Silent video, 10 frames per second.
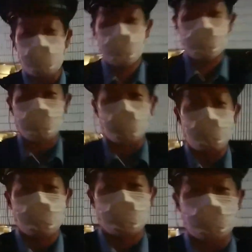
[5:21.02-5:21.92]
る人がい
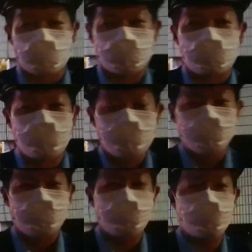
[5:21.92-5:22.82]
るんだったら、うん、
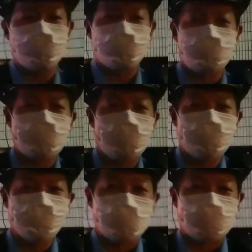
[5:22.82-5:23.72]
その意を組んであげるべき